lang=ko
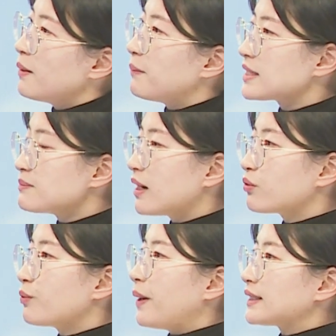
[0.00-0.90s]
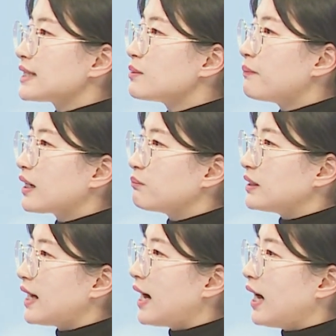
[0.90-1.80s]
마지막으로 바다
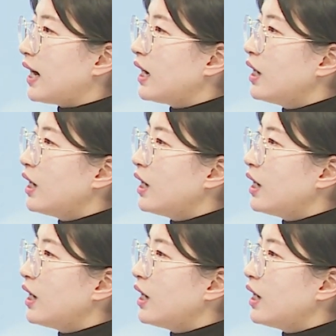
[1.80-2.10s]
전망입니다.